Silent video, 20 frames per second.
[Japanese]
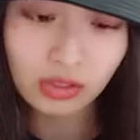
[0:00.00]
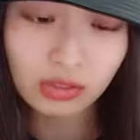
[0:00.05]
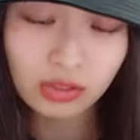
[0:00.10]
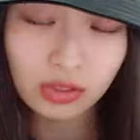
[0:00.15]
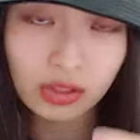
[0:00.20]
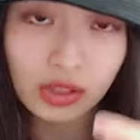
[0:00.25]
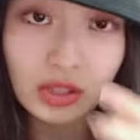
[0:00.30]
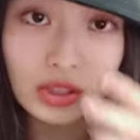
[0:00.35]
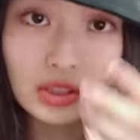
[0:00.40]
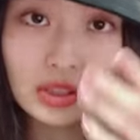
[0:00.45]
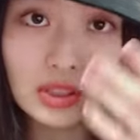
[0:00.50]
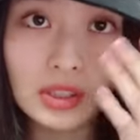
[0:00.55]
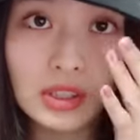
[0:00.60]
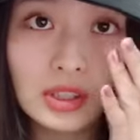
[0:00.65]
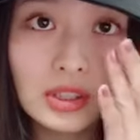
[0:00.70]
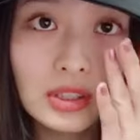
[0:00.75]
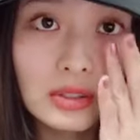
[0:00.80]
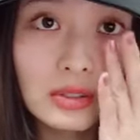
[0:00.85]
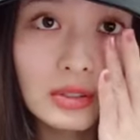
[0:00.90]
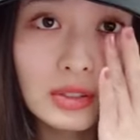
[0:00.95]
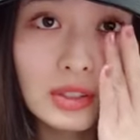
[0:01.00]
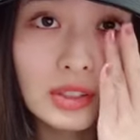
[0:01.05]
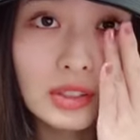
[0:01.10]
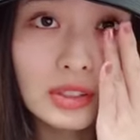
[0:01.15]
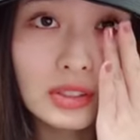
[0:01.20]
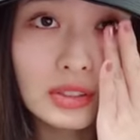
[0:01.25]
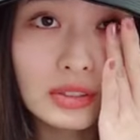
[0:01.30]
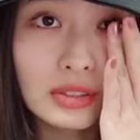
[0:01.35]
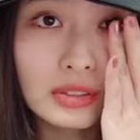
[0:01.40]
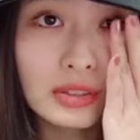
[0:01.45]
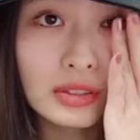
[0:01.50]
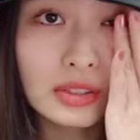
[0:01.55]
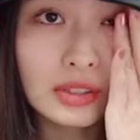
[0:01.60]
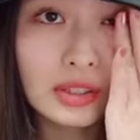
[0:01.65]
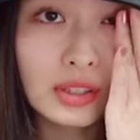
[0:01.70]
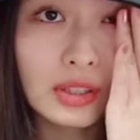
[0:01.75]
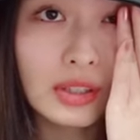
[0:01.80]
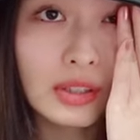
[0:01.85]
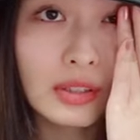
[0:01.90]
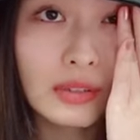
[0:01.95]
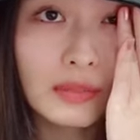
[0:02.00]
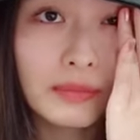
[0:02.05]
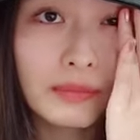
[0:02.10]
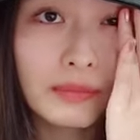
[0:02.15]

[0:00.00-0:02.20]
どさ、知らない人からするとさ